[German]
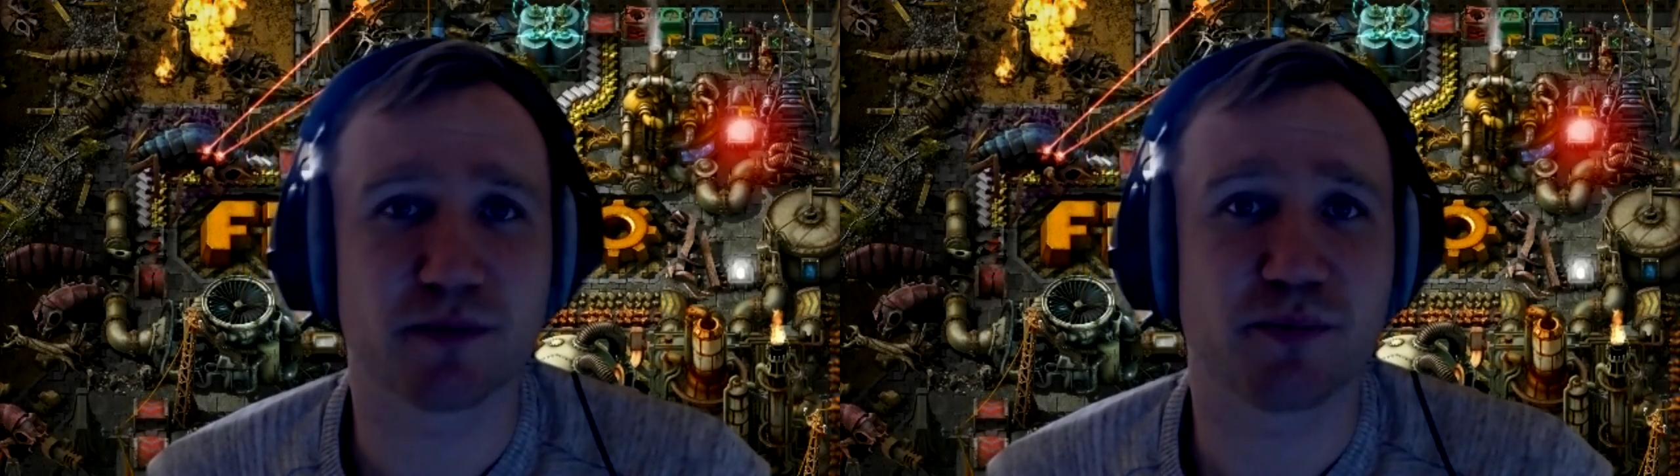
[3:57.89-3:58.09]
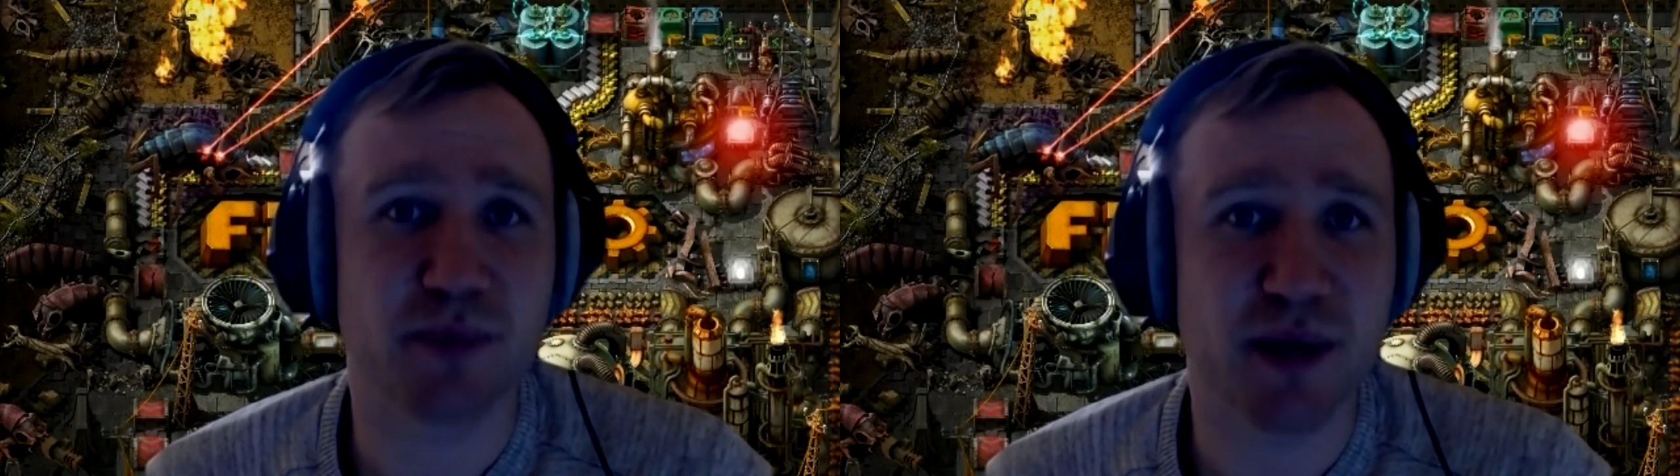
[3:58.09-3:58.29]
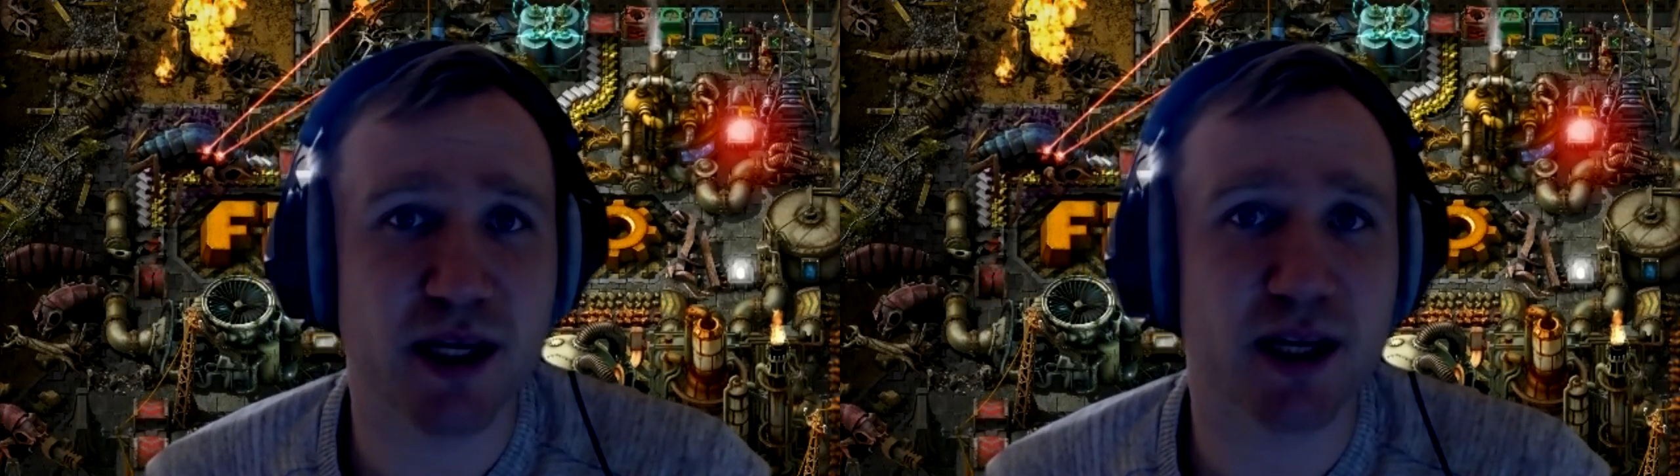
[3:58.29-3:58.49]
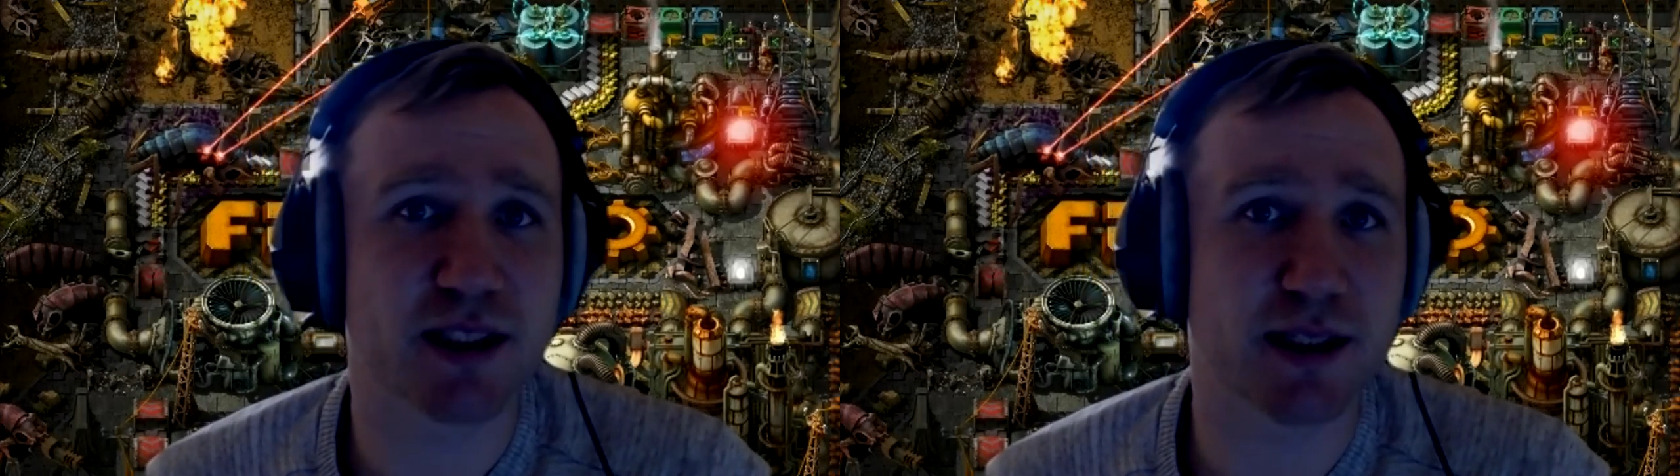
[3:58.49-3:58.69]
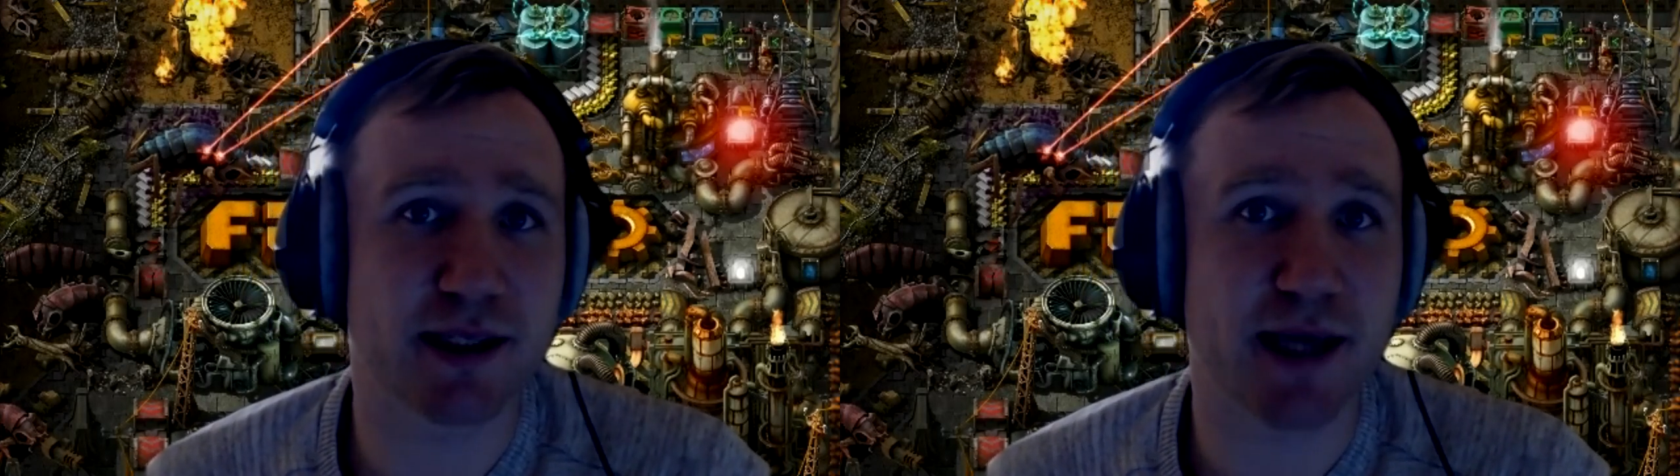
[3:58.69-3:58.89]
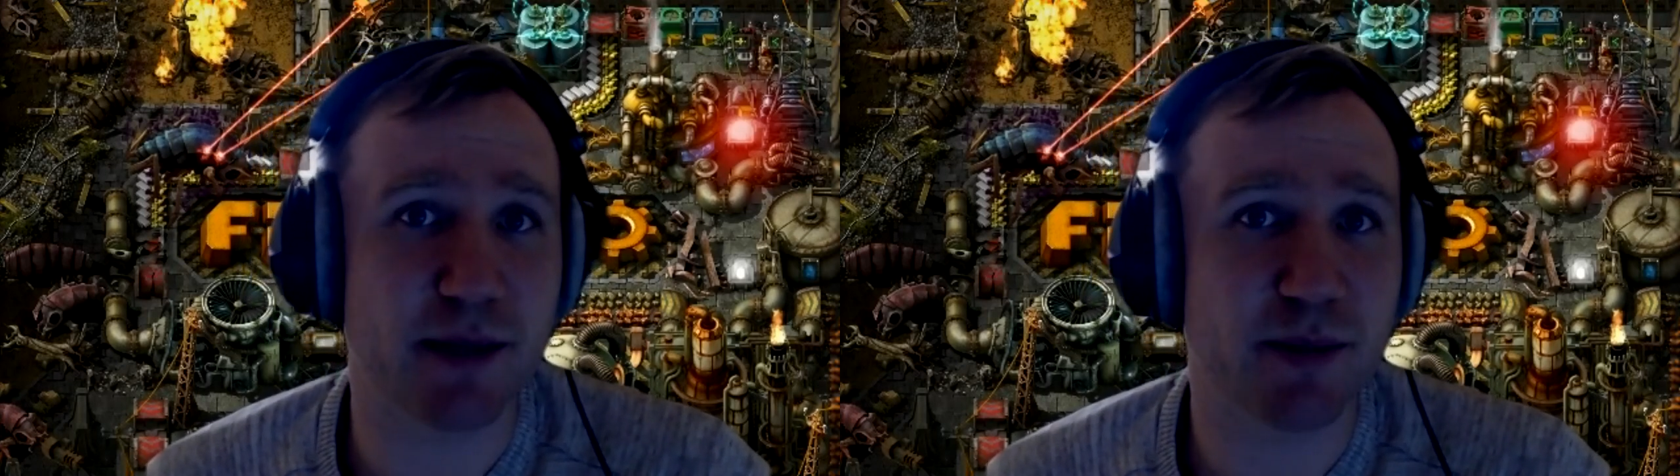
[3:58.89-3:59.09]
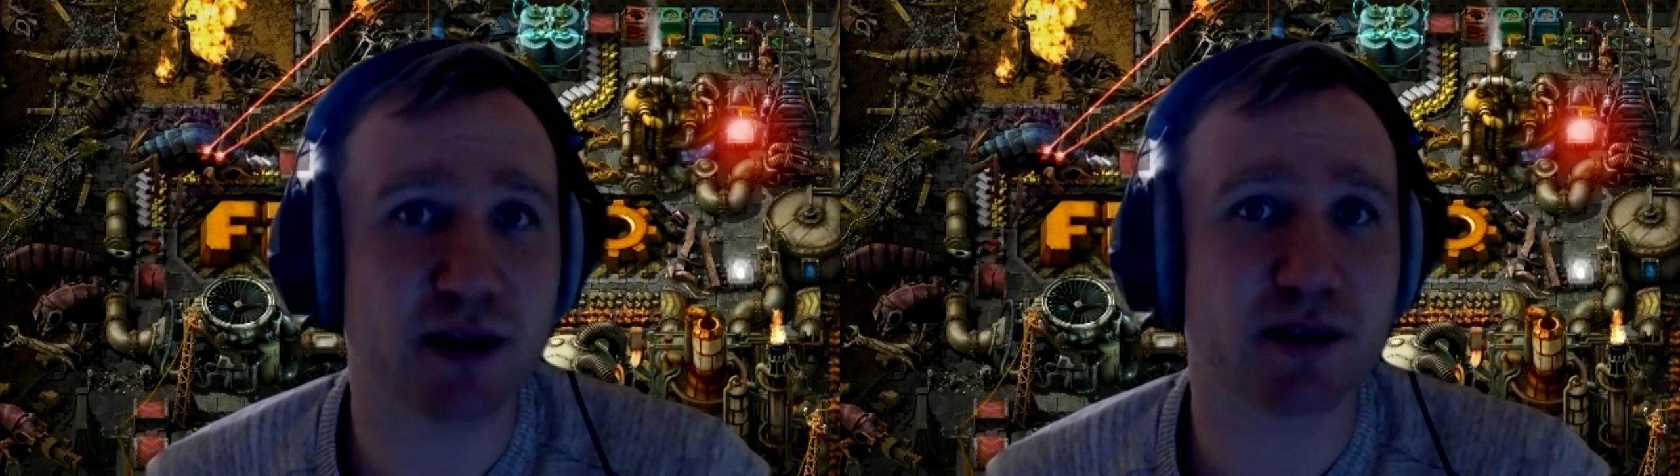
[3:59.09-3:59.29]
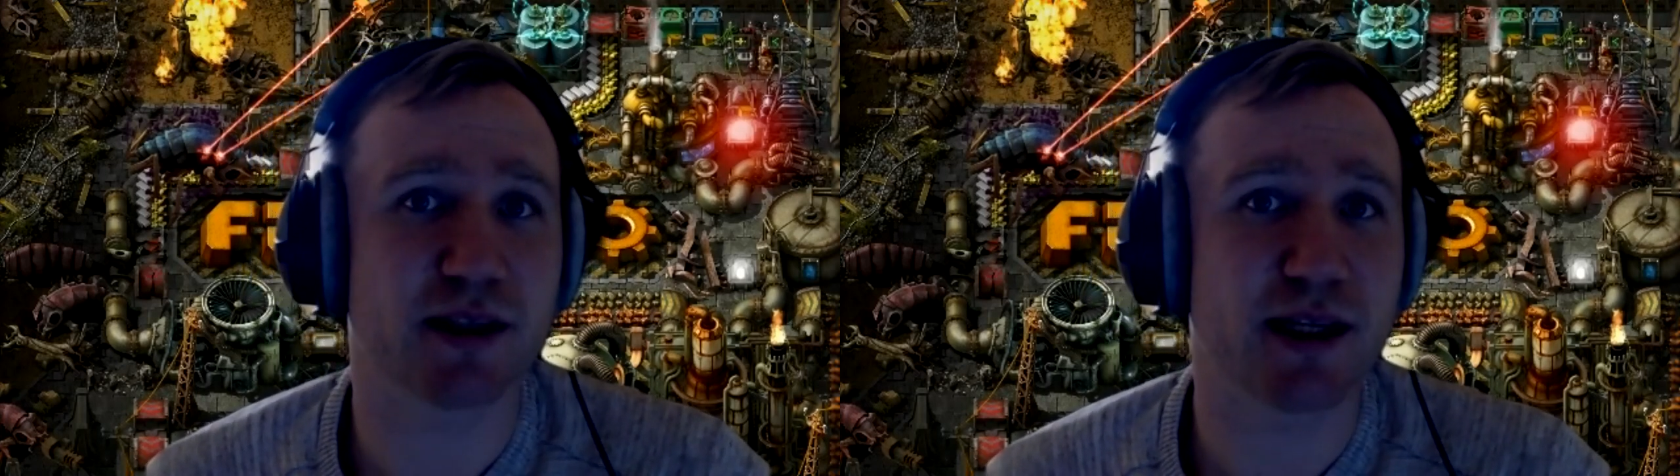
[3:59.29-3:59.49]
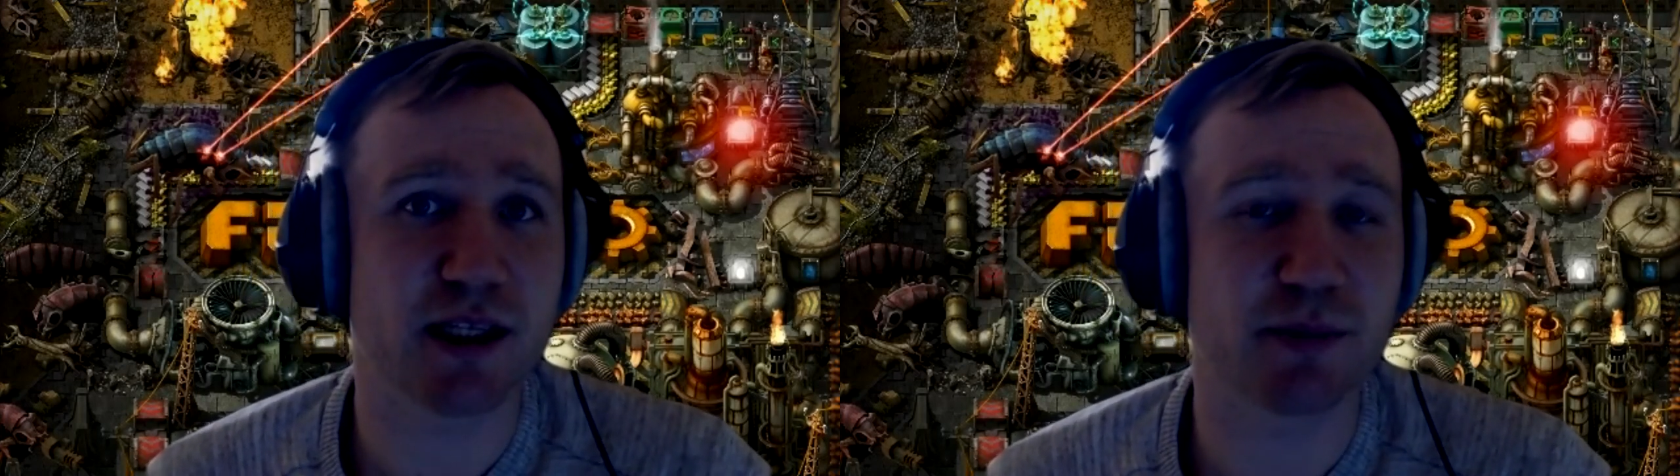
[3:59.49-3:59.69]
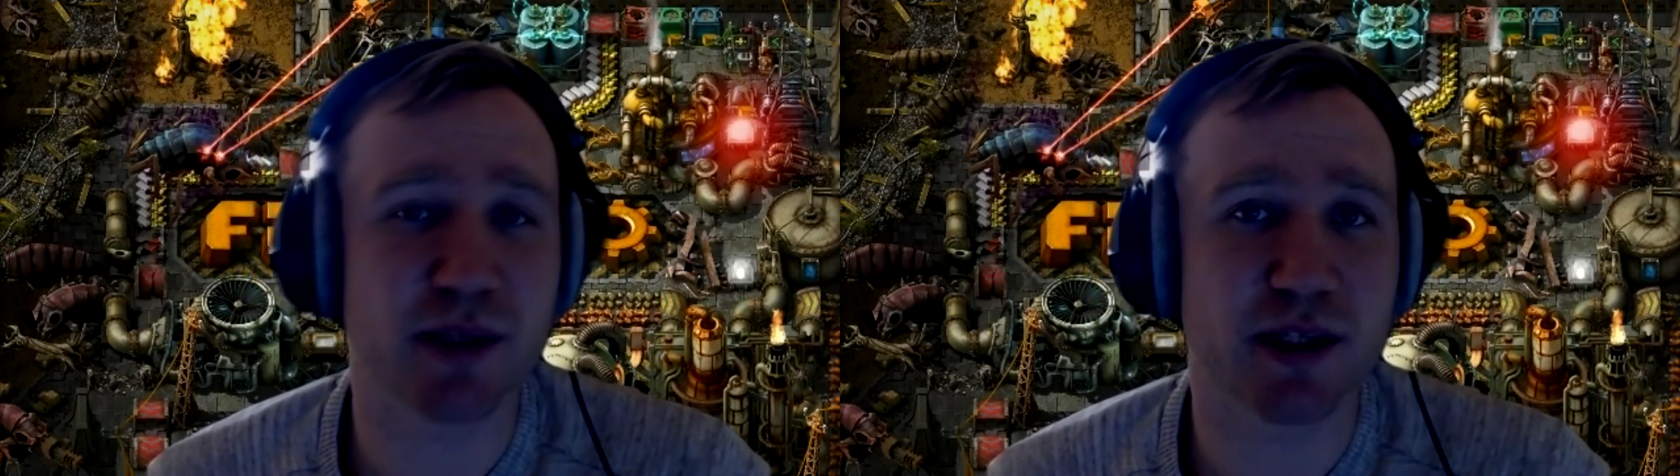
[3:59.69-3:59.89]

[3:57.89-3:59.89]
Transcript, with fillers: mir als Gamer, nenne ich mich